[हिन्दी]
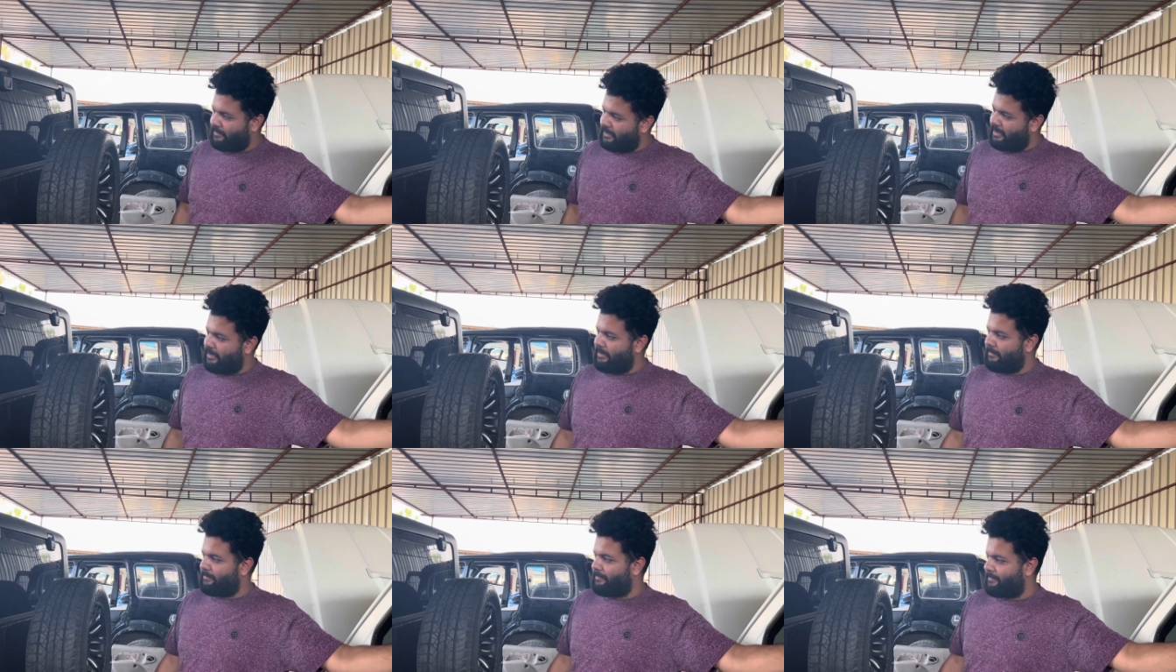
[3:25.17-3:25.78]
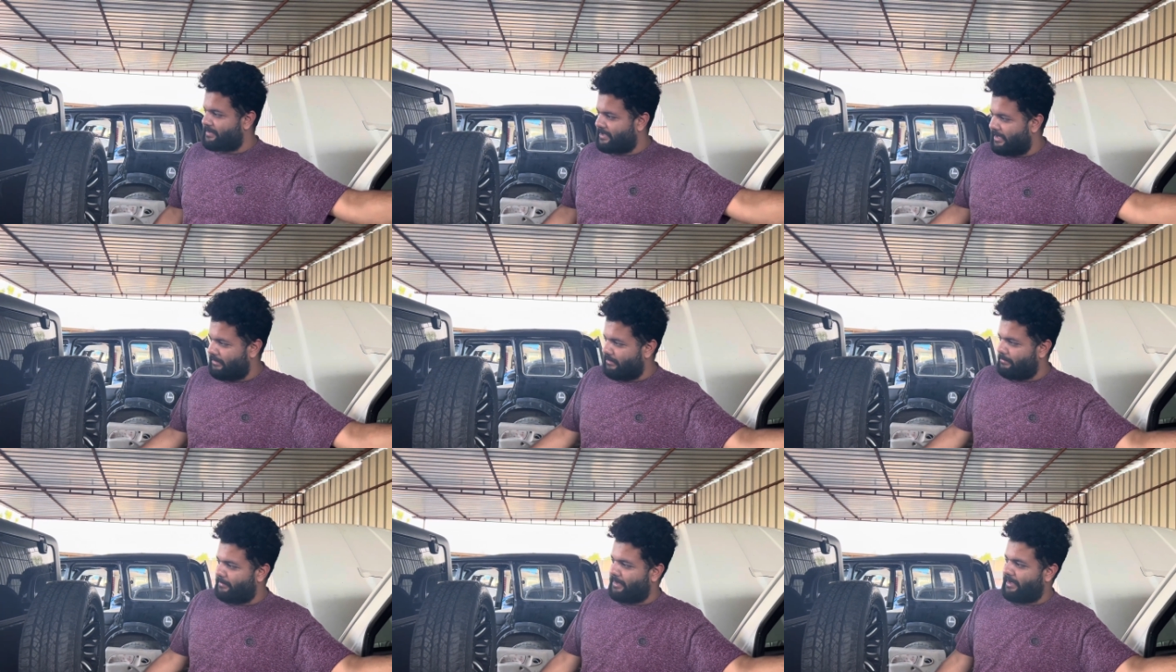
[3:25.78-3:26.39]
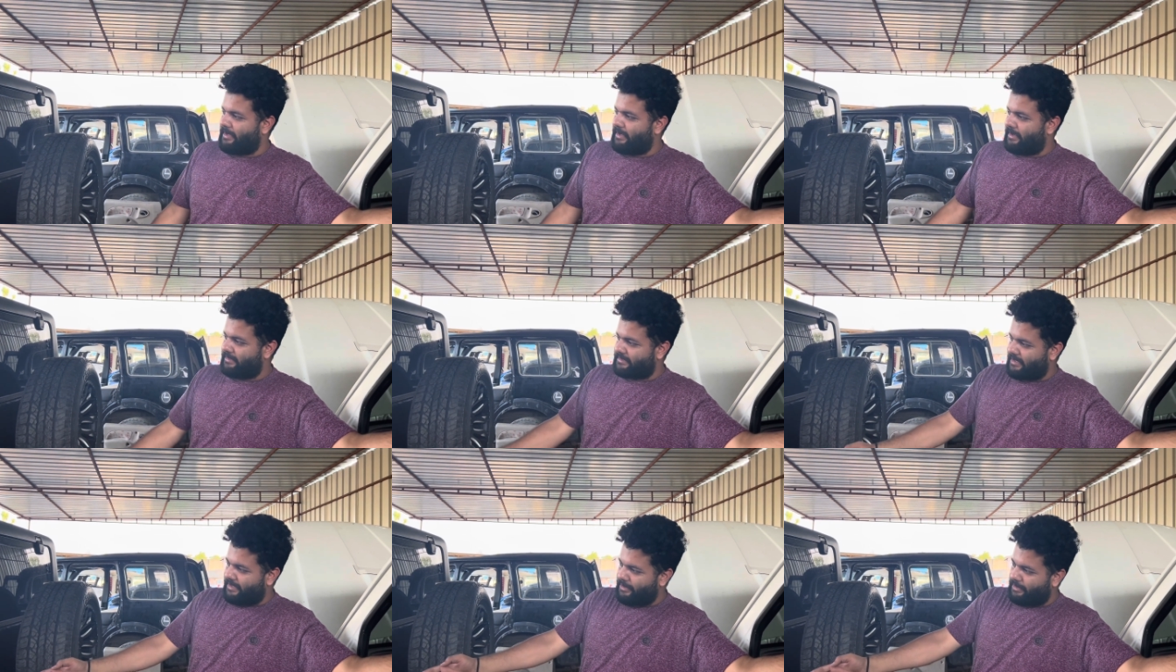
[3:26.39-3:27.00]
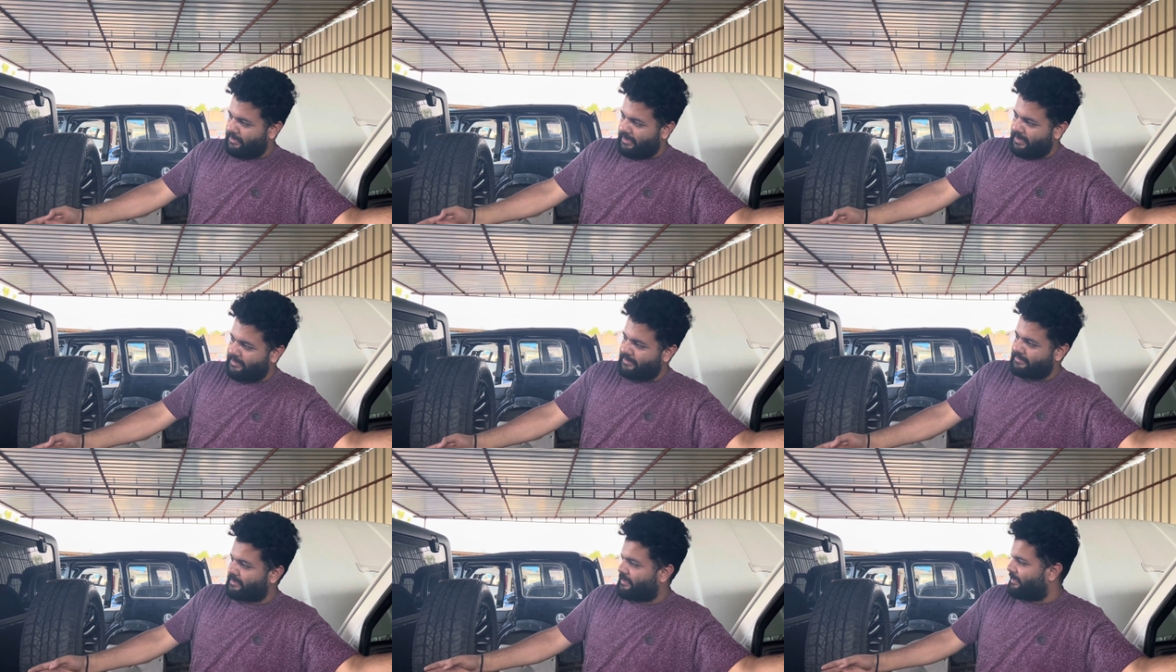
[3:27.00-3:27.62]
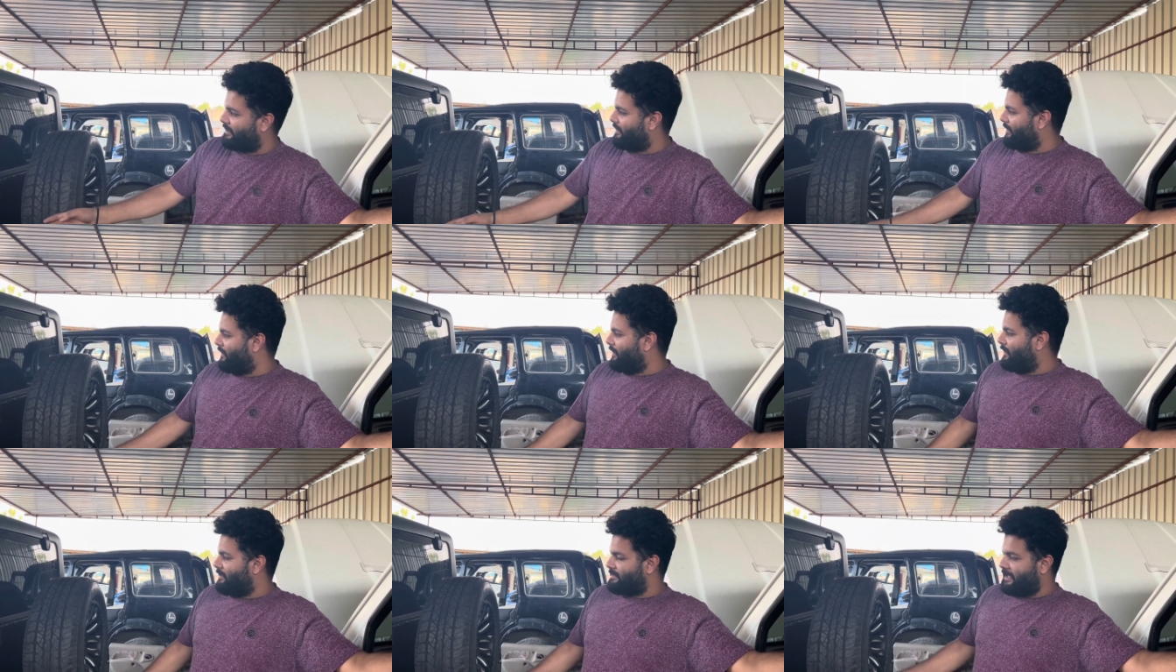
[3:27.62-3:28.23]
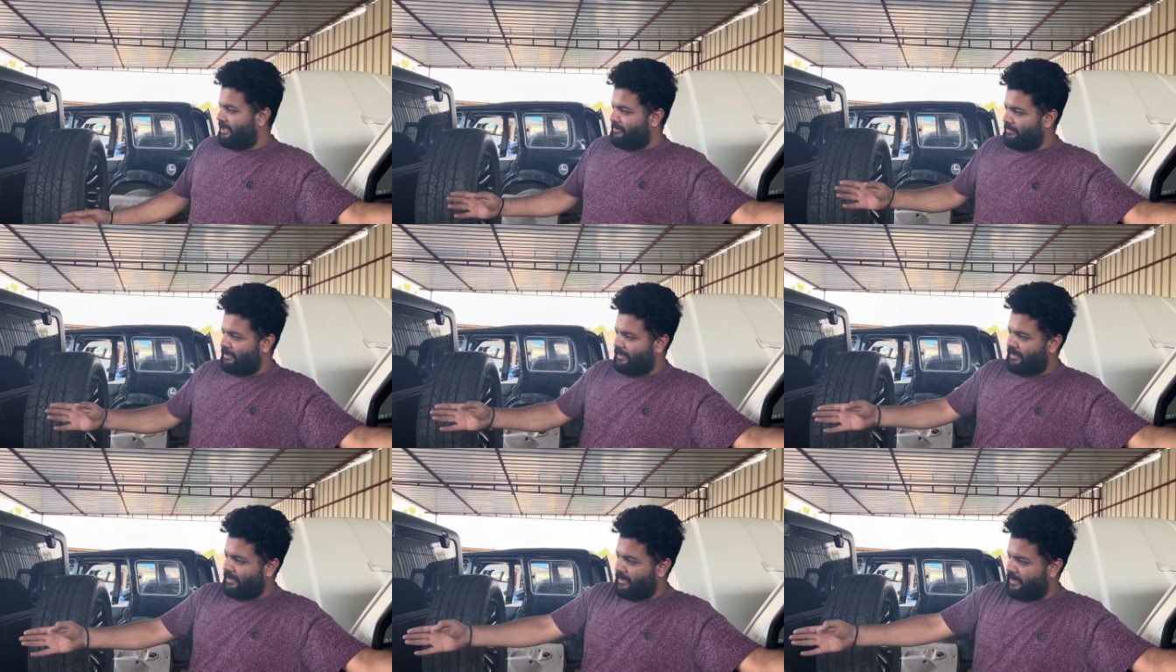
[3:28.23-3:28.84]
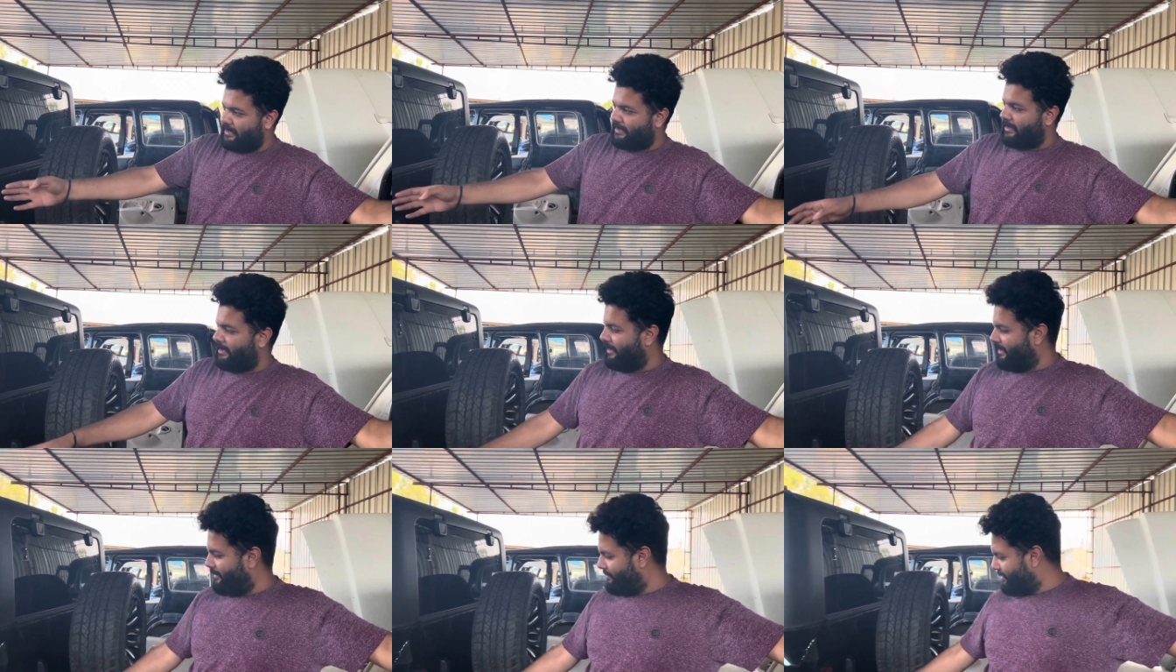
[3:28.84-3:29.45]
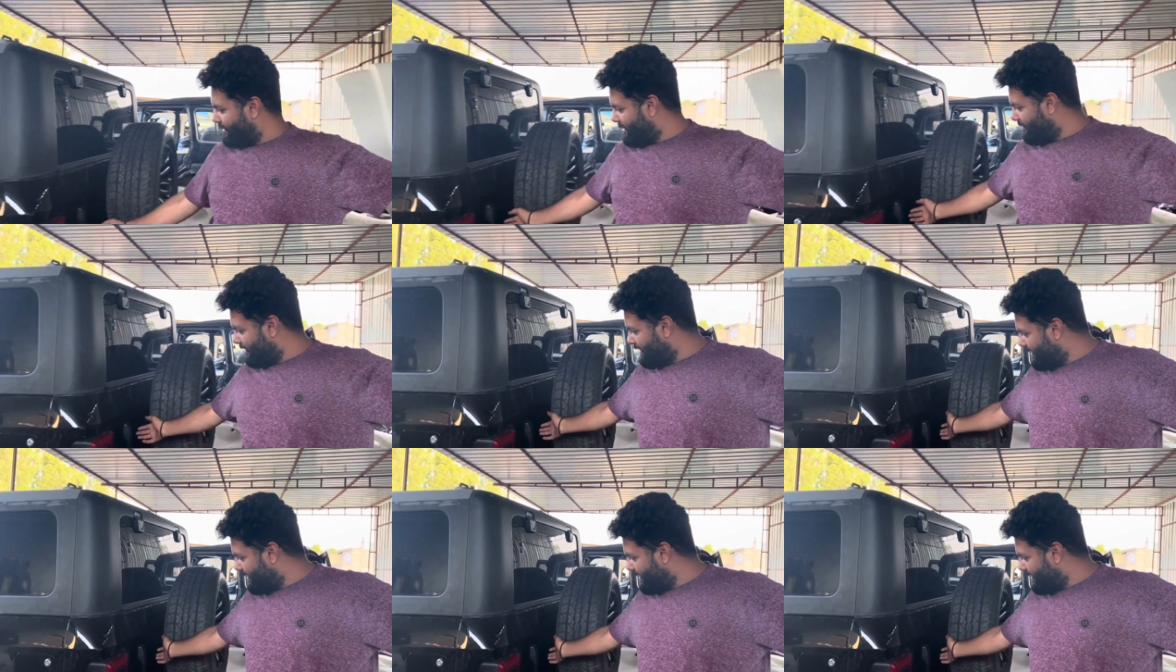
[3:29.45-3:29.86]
हाँ, पिछला बम्पर है सारी क्लाइडिंग है साइड मिरर है हैंडल है फिर ये वाले